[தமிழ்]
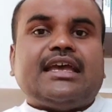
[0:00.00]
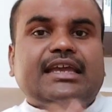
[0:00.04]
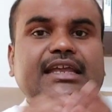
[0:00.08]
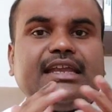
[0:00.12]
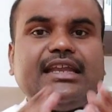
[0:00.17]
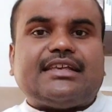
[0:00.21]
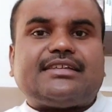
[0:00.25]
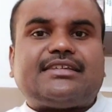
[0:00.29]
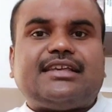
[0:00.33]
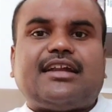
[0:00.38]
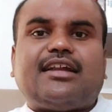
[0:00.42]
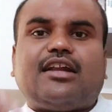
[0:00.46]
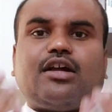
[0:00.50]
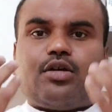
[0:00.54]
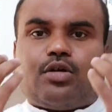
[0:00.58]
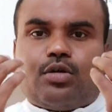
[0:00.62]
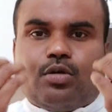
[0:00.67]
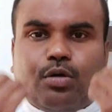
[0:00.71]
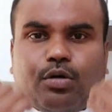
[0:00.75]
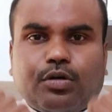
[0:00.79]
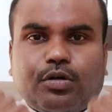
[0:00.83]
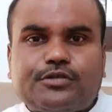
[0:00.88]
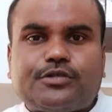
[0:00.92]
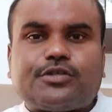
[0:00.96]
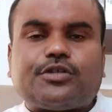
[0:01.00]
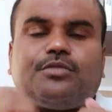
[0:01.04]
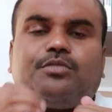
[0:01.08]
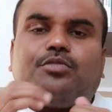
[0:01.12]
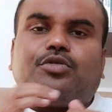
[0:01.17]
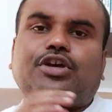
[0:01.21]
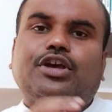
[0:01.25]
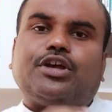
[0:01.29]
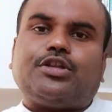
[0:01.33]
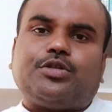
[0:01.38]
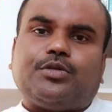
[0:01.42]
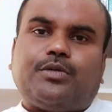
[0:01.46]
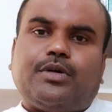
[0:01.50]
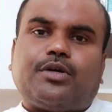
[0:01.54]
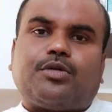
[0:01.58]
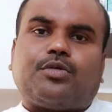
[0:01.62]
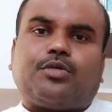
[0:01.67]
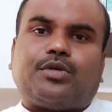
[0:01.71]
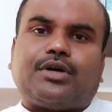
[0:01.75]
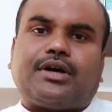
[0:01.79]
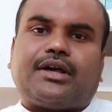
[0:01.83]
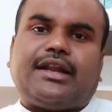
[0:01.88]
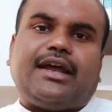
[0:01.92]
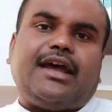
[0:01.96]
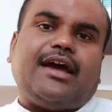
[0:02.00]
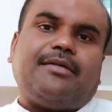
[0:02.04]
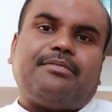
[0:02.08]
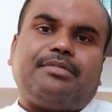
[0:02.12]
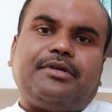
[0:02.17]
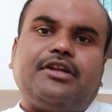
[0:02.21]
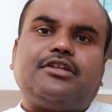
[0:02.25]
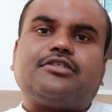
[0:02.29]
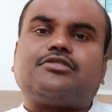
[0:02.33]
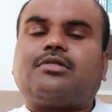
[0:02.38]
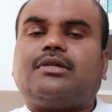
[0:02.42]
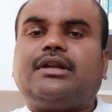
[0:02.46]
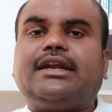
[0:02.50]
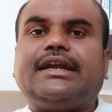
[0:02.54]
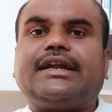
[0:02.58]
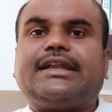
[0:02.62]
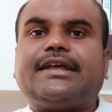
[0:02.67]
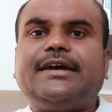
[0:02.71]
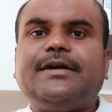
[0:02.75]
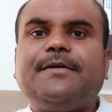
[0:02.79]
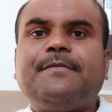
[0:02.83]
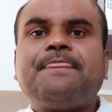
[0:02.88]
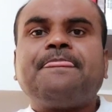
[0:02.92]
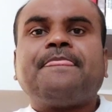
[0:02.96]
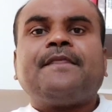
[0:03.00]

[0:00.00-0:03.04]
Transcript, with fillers: இல்லை சார் நான் கோர்ஸுக்கு முக்கியத்துவம் கொடுக்குறேன் அப்படின்னு சொல்லிட்டு